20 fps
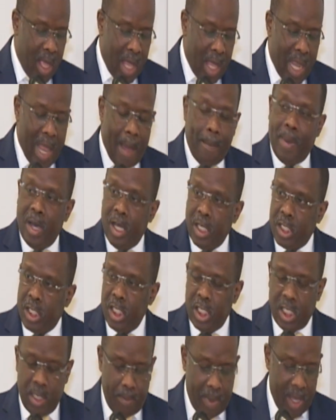la
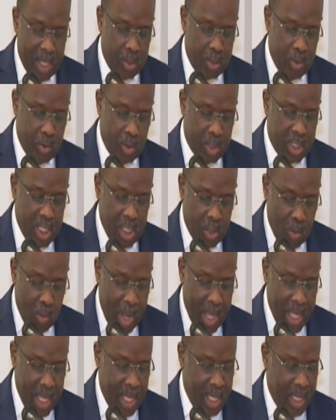participation
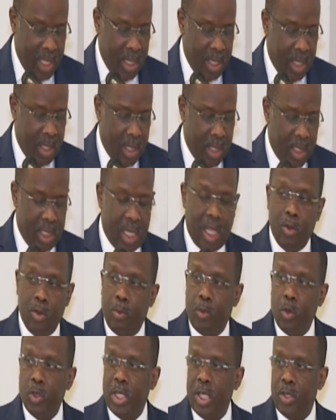citoyenne dans le
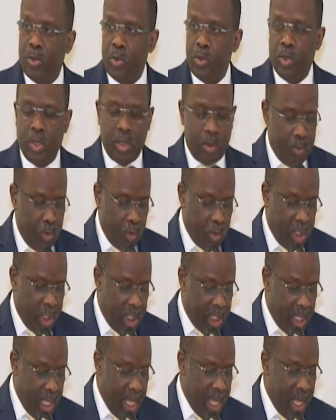processus
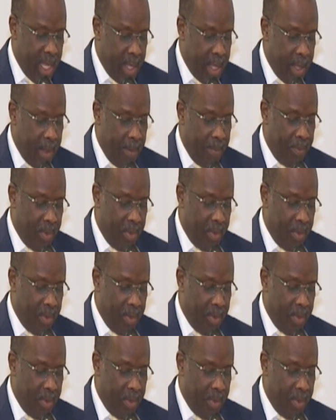budgétaire,